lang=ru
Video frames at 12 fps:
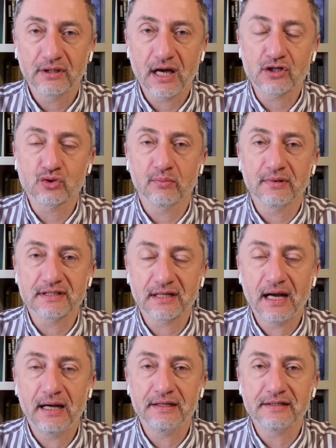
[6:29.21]
Так, чтобы
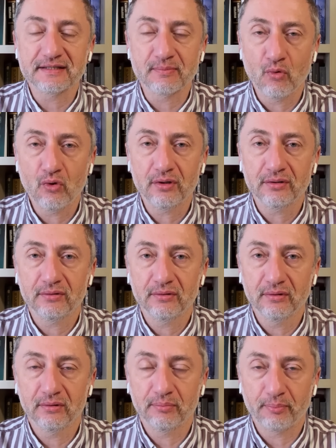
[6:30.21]
Израиль не смог
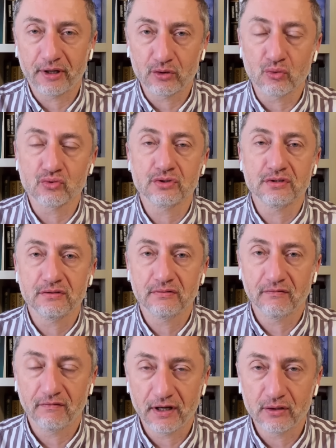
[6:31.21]
Э, продолжить
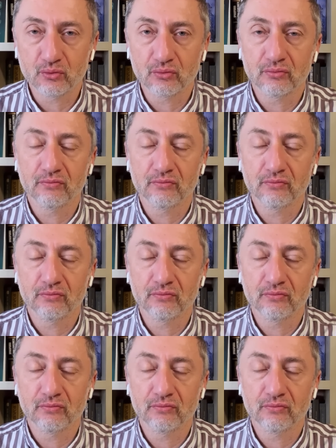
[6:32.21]
войну.